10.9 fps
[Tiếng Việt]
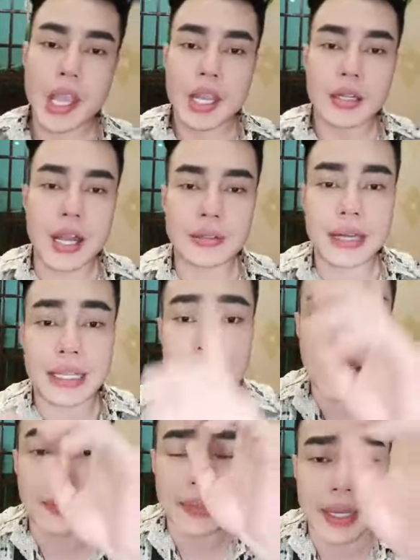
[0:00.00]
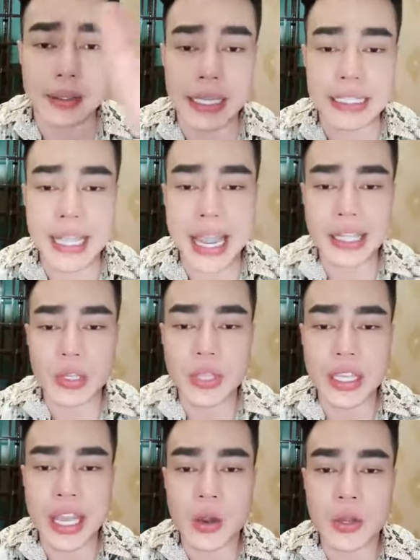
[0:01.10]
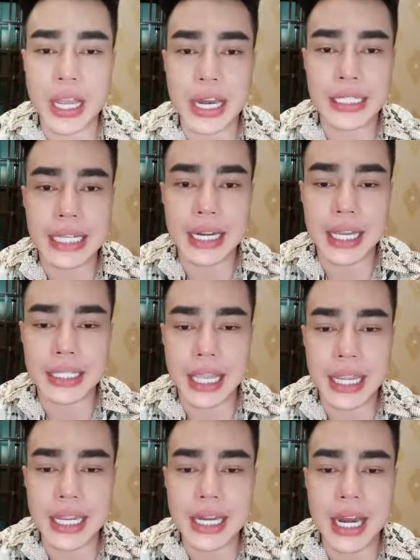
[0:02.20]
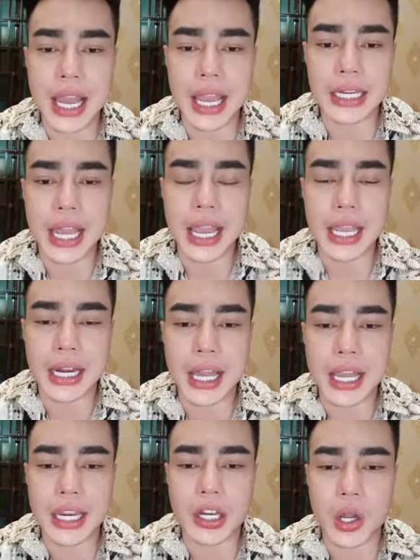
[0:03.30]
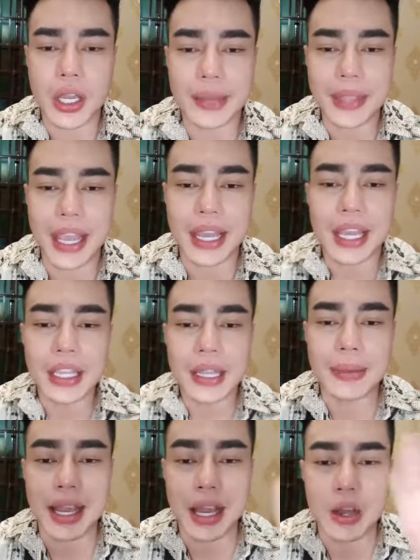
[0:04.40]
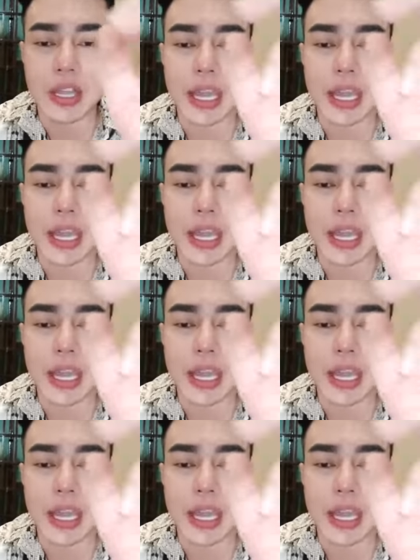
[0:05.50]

rất là thơm cực kỳ sang những gì nha ok lê trang lê thấy lê trang lê rồi em nha thì bây giờ ok